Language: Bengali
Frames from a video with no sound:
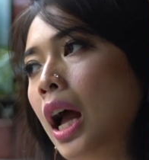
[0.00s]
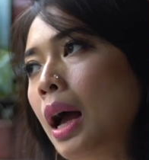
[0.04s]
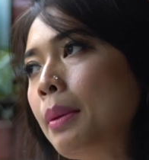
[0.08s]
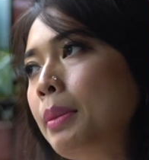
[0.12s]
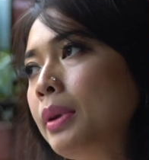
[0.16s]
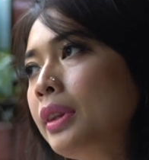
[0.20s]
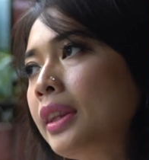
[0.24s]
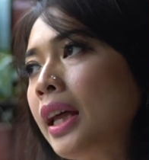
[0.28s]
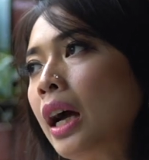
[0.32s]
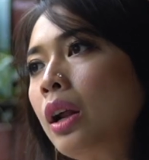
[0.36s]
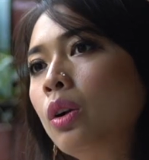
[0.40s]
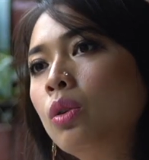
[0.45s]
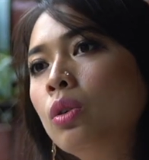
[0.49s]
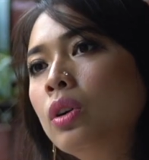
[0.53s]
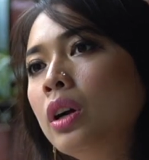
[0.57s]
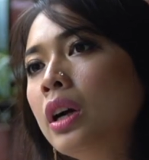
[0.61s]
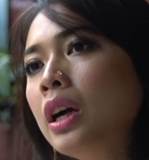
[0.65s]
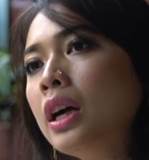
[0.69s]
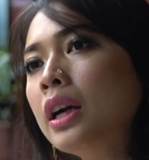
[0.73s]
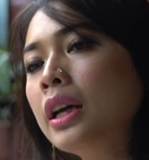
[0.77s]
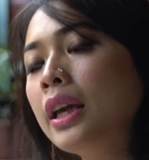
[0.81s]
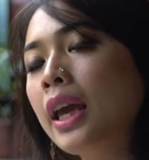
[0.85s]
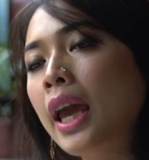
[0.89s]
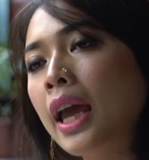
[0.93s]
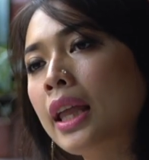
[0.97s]
আমি তারকা
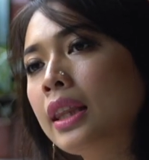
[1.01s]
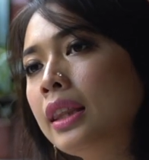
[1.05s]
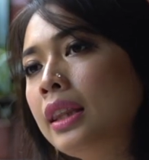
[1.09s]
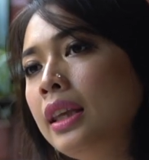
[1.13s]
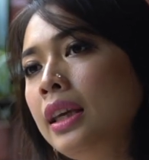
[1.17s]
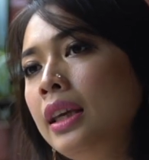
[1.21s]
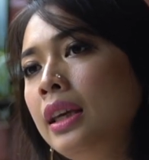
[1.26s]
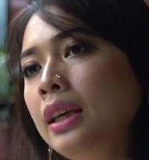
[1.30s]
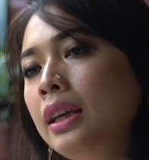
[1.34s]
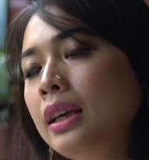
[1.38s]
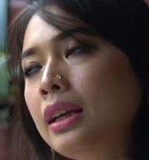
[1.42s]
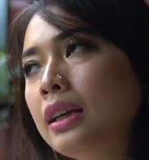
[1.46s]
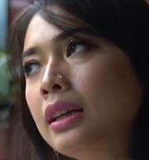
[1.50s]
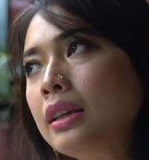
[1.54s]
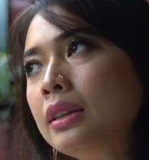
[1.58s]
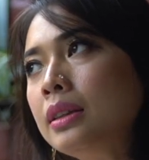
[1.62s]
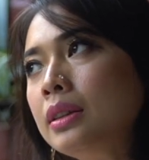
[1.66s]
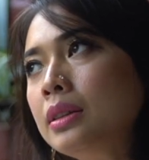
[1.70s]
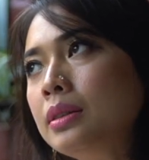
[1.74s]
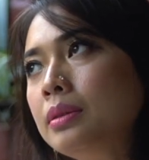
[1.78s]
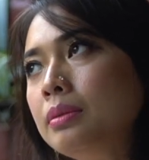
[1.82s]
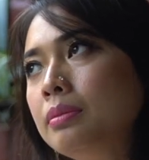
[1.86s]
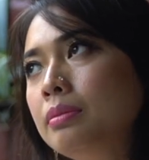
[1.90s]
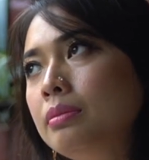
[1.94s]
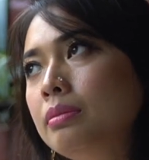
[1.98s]
খ্যাতি
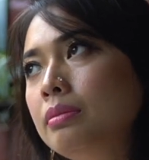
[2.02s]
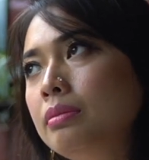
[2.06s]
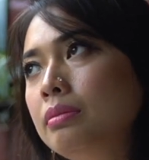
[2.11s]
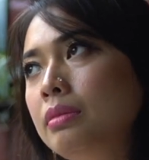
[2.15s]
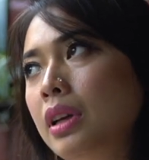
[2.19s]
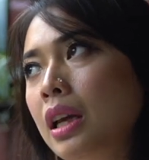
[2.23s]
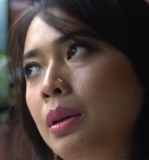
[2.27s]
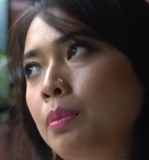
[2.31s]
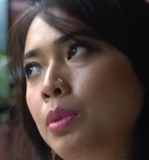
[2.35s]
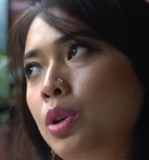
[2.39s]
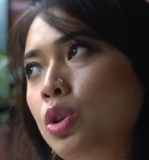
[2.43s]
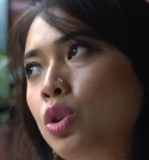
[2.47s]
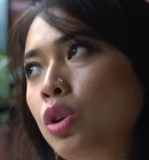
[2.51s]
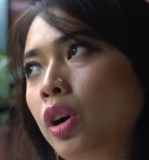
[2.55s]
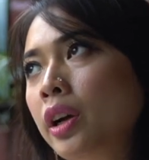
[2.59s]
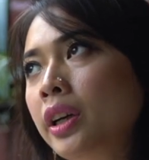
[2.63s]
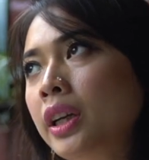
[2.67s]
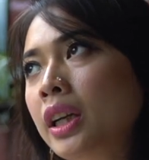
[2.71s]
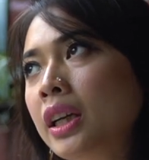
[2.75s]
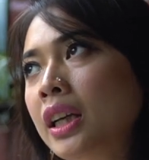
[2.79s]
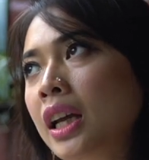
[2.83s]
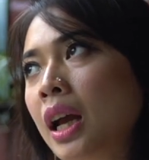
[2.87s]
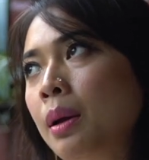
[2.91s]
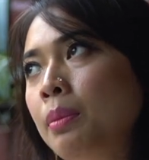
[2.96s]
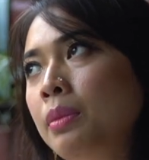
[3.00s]
এই
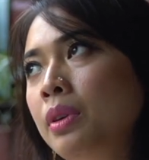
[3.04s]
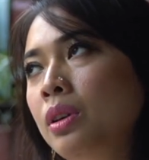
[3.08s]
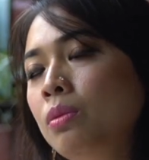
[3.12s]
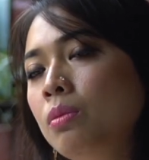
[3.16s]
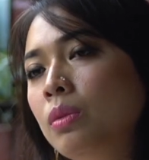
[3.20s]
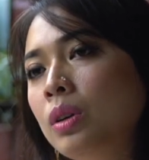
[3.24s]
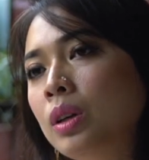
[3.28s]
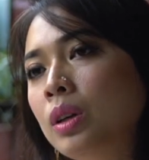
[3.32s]
বিষয়টাকে আমি